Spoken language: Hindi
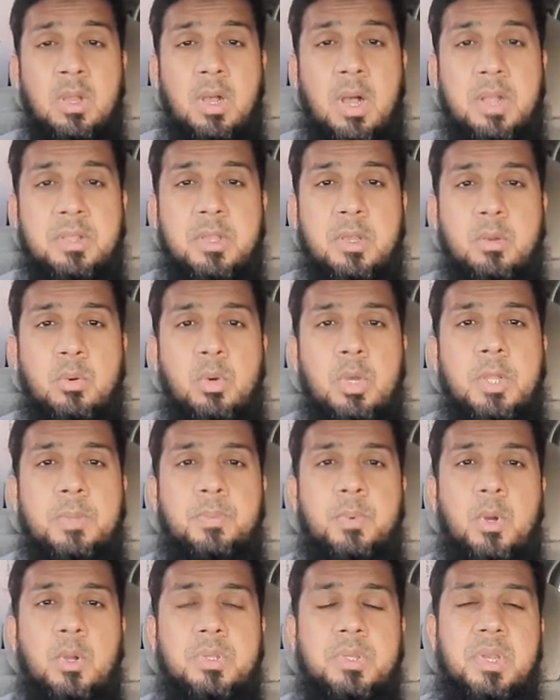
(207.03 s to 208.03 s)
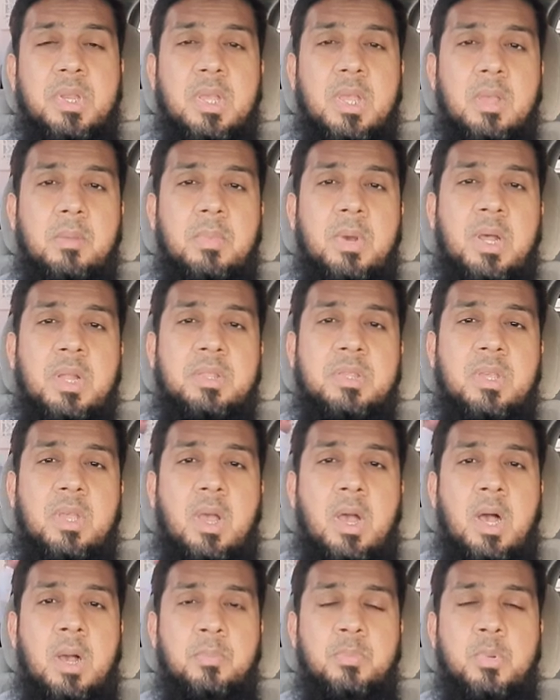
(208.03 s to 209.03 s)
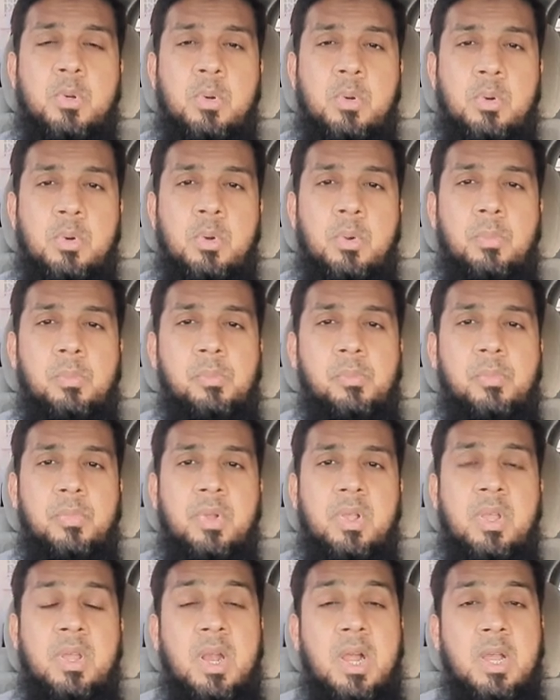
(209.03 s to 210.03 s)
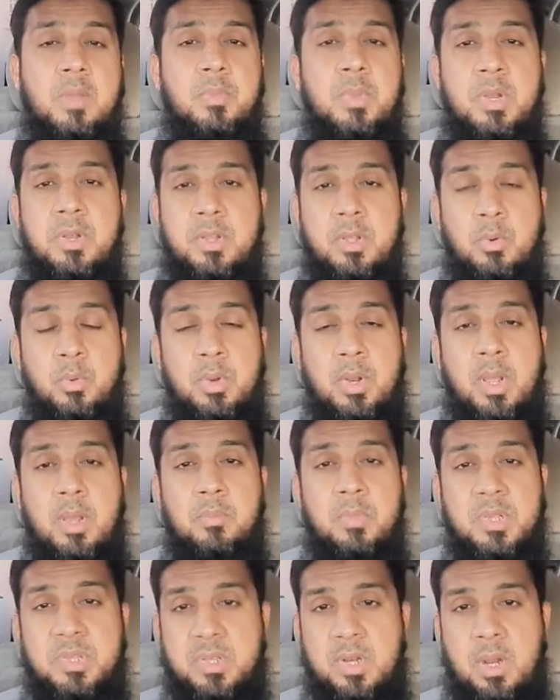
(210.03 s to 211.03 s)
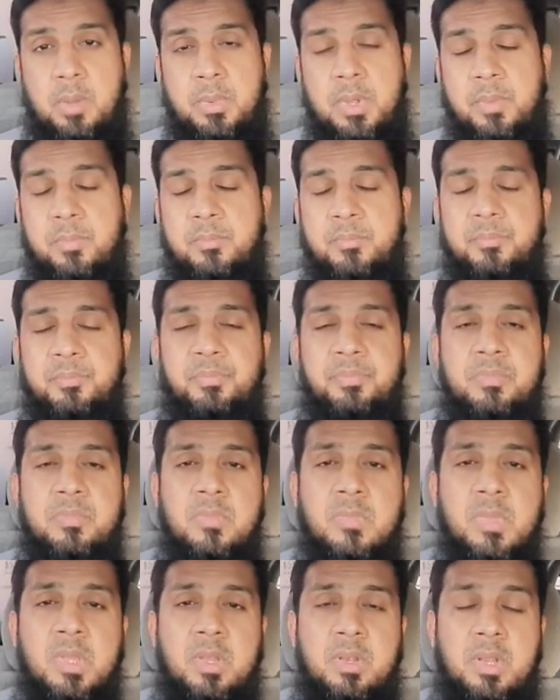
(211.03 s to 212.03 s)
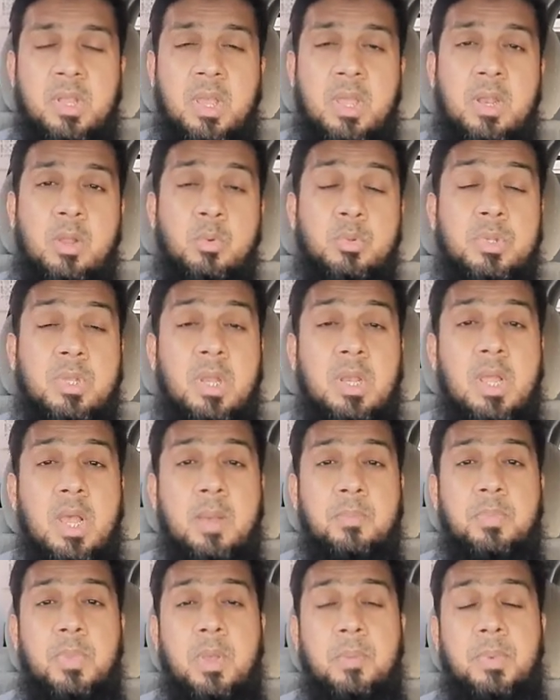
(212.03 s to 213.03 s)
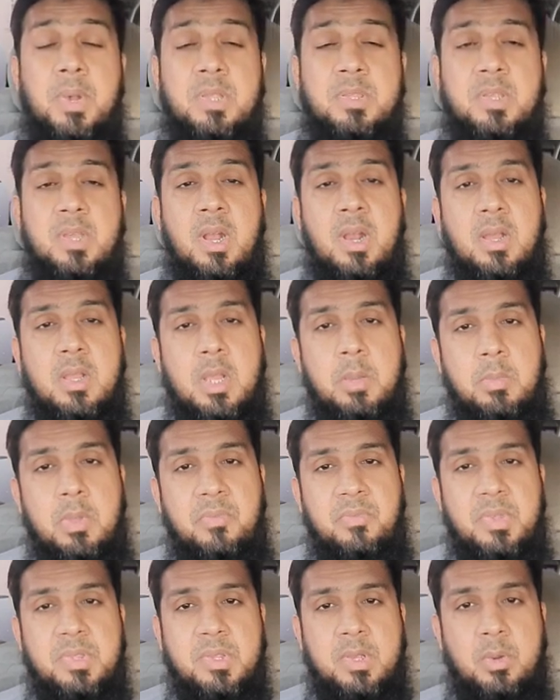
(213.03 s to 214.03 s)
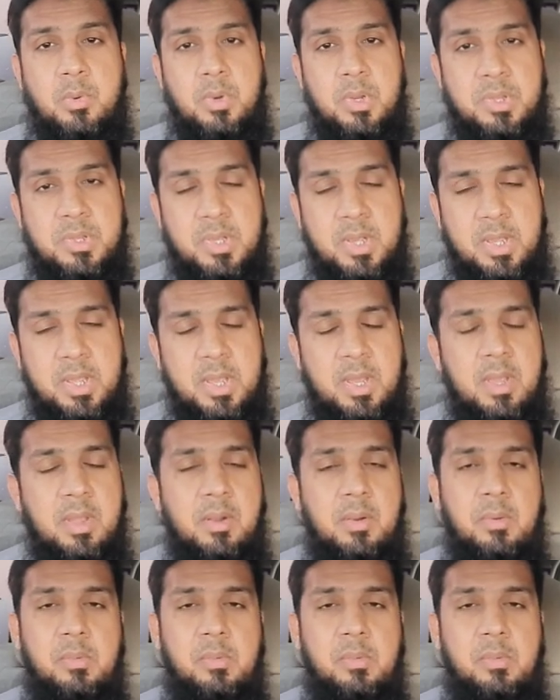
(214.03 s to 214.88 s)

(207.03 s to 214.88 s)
अच्छा कोई पहुँचने के बाद ये आपको इराक़ में इंटर होना है बसरा में ठीक है ना उसके लिए आपके पास इराक़ का भी वीज़ा होना चाहिए